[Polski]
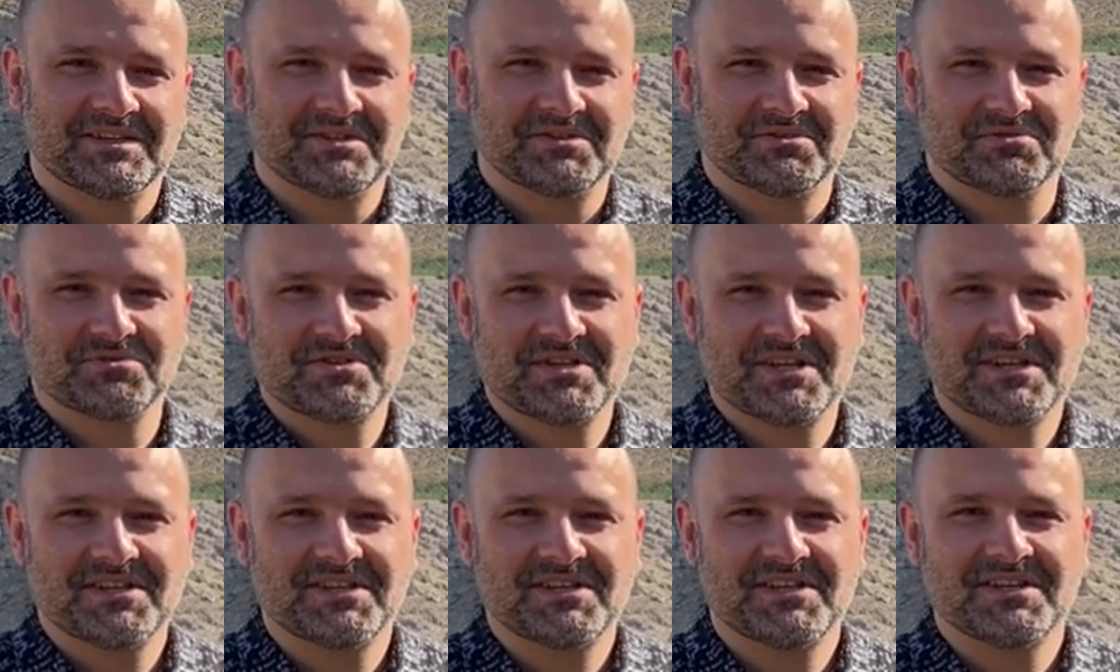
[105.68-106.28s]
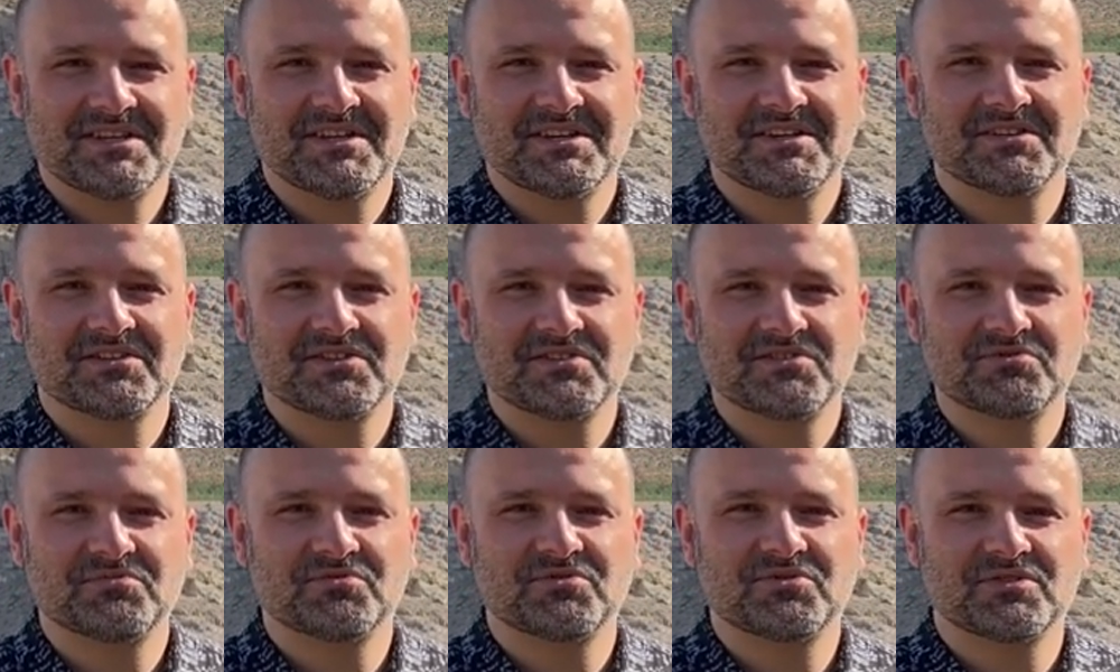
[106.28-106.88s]
To dzięki
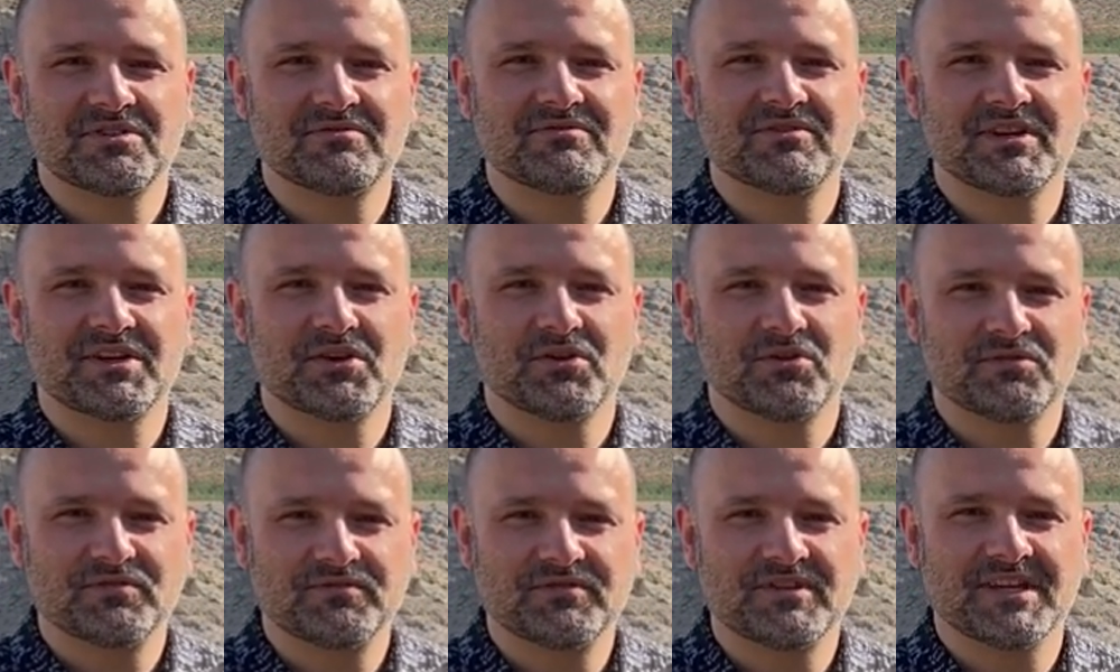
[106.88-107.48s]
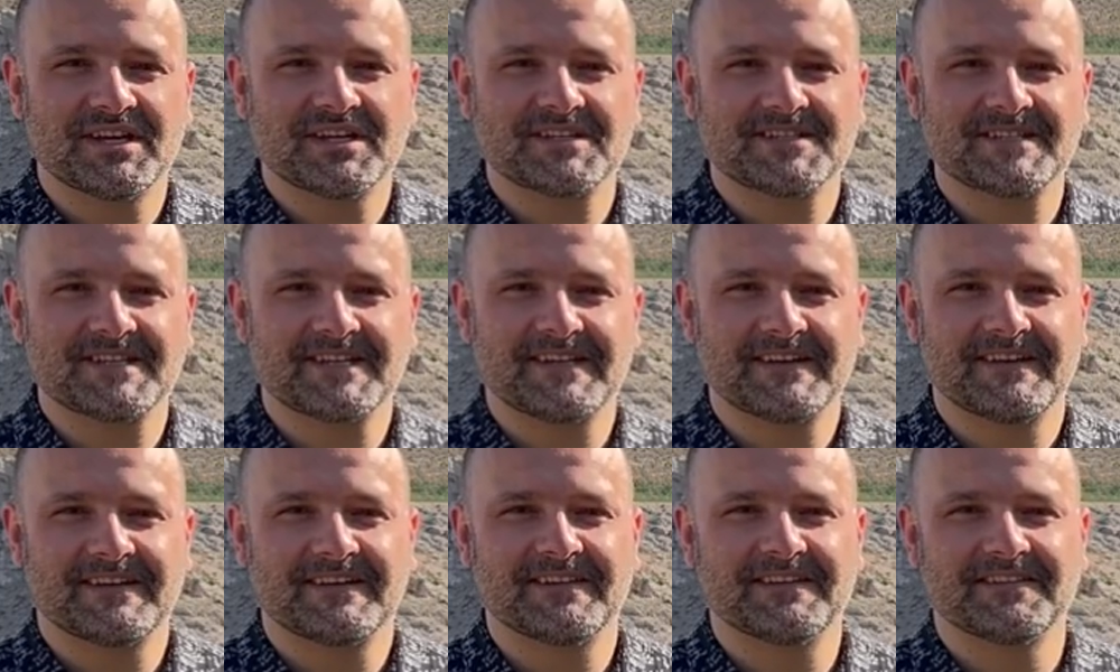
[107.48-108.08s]
Chrystusowej
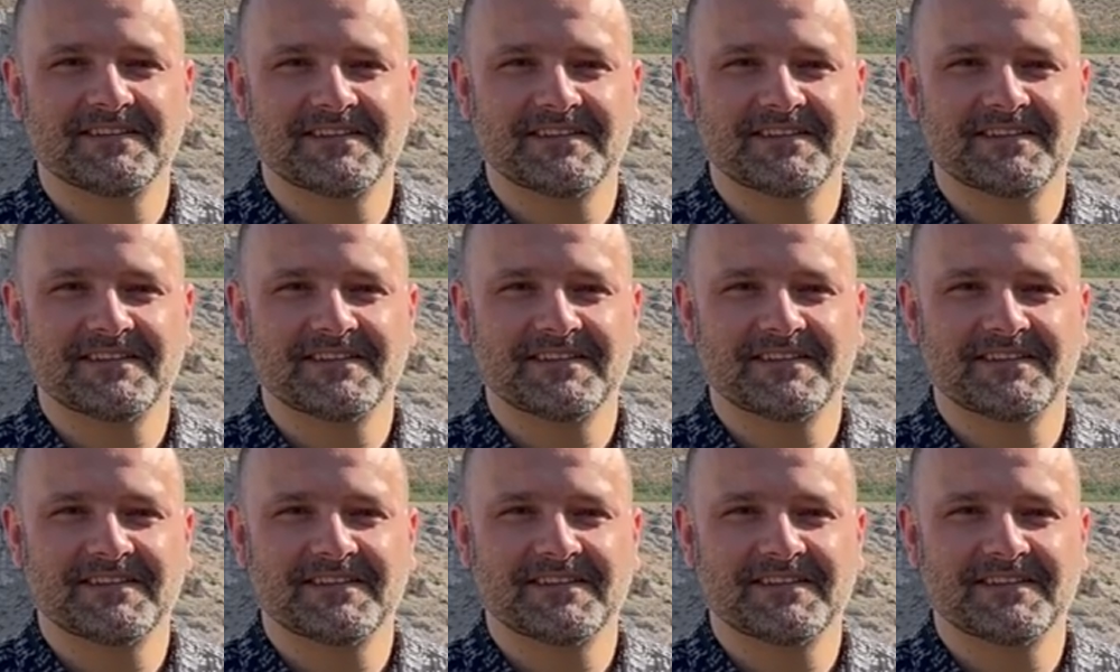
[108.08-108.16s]
ofierze